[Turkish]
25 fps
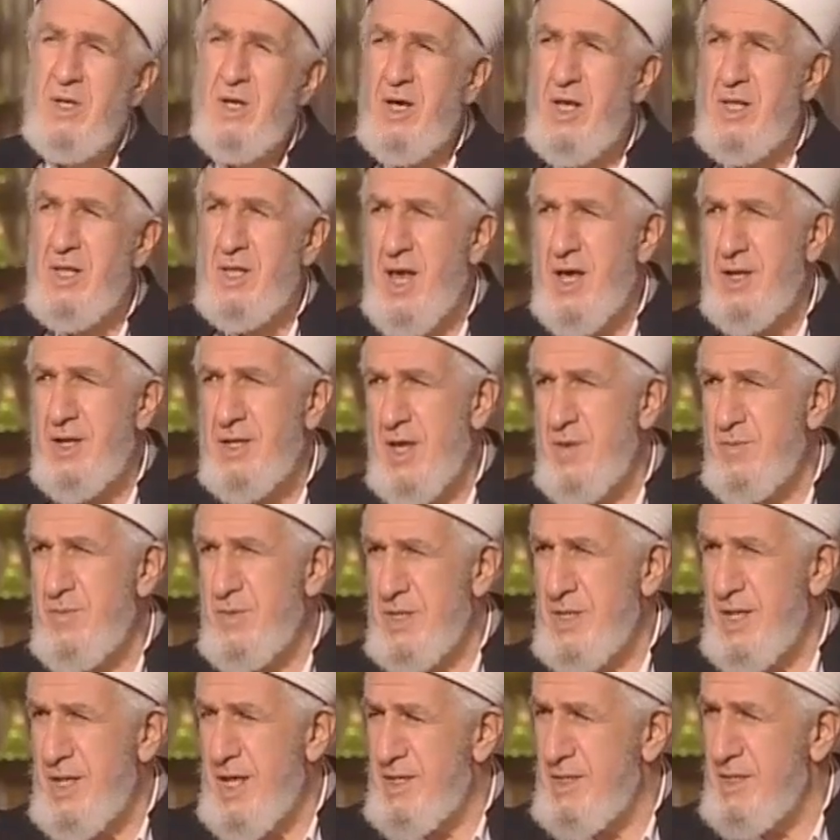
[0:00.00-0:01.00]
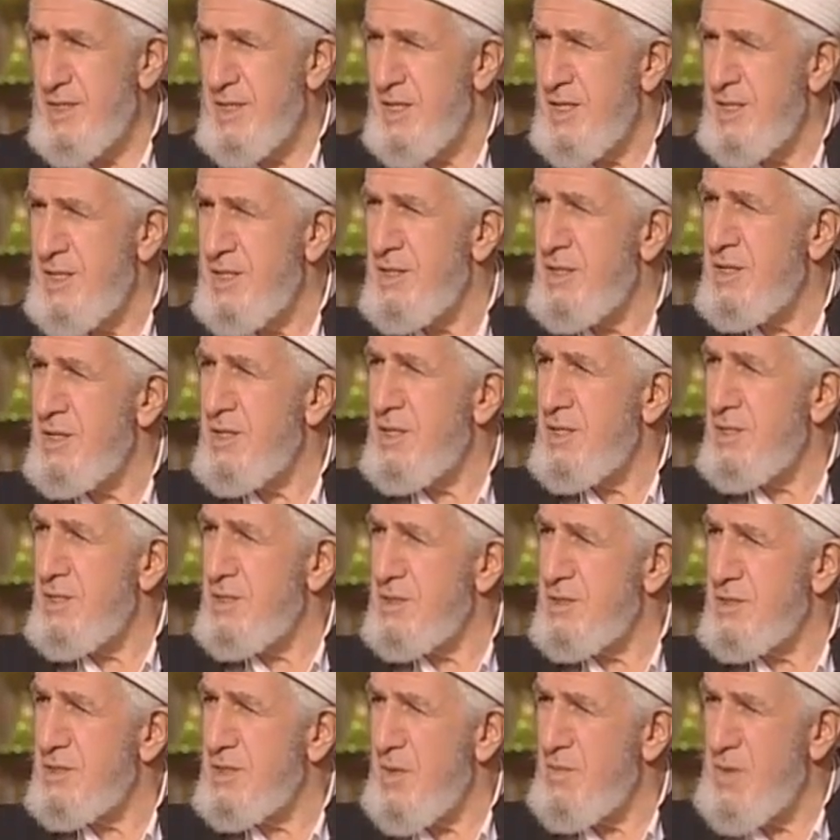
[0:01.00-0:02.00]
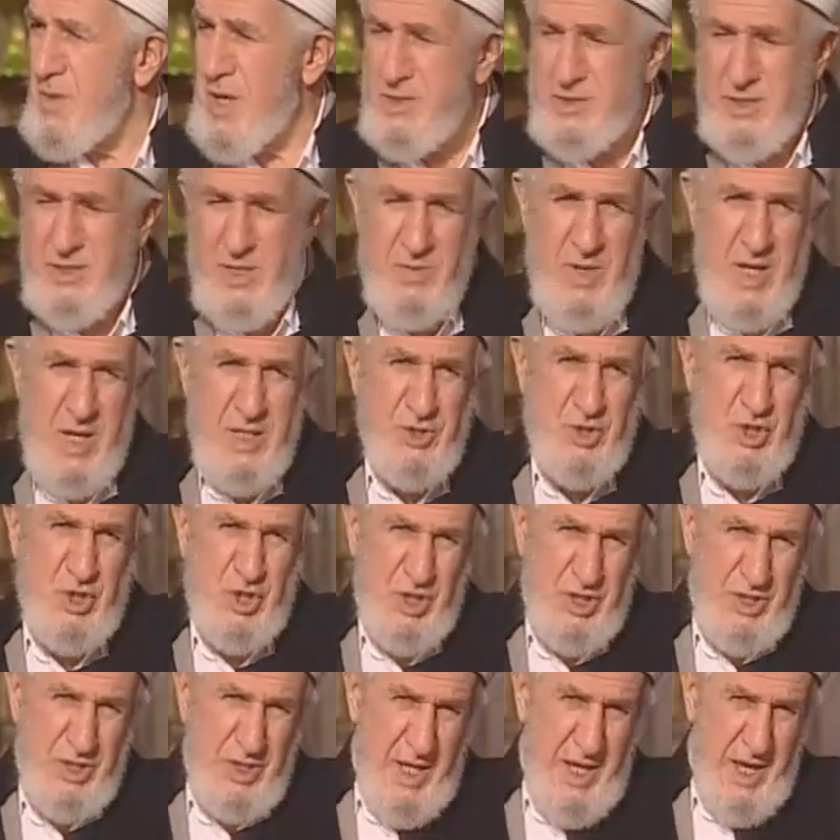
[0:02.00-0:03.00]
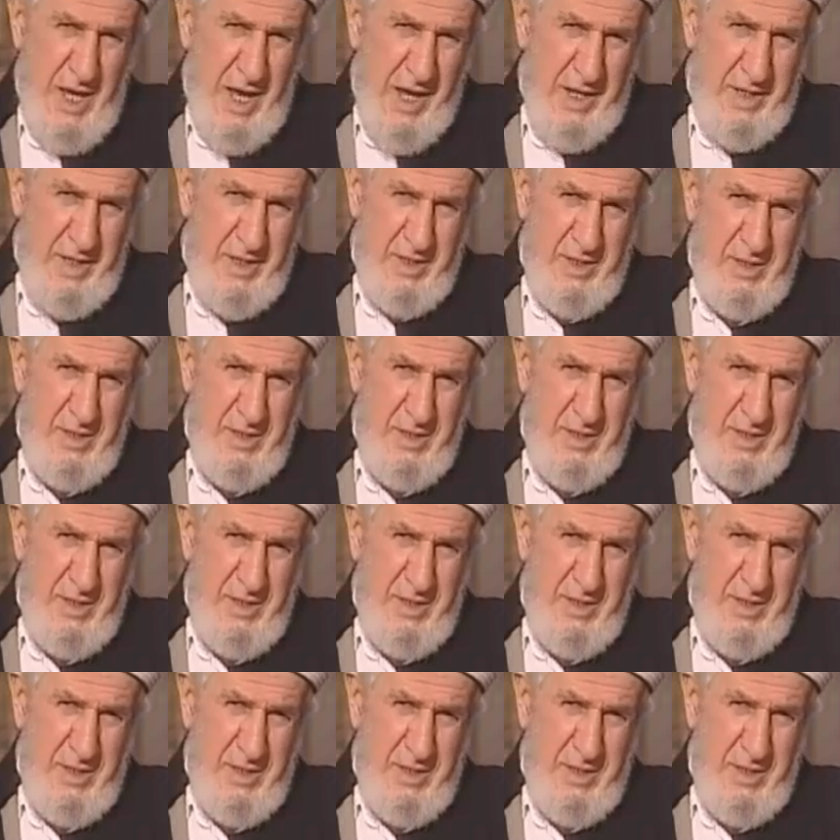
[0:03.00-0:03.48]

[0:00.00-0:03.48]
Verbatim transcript: Allah'ın emirlerini zaman zaman çiğneyen,